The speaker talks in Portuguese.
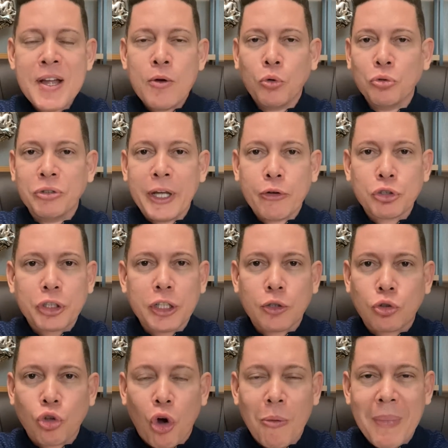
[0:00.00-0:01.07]
o Deus que
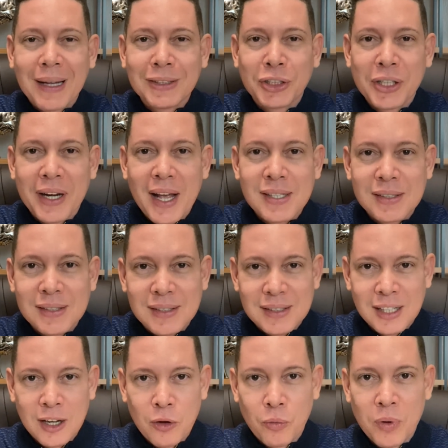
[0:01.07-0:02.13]
toma a
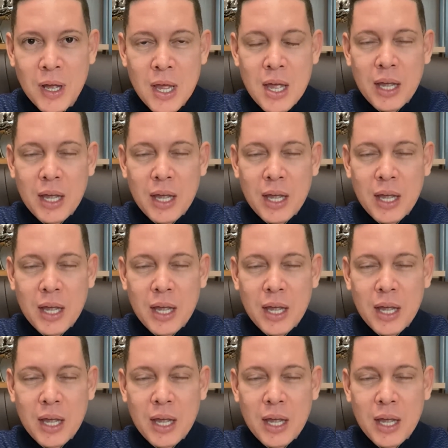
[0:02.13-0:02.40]
direção.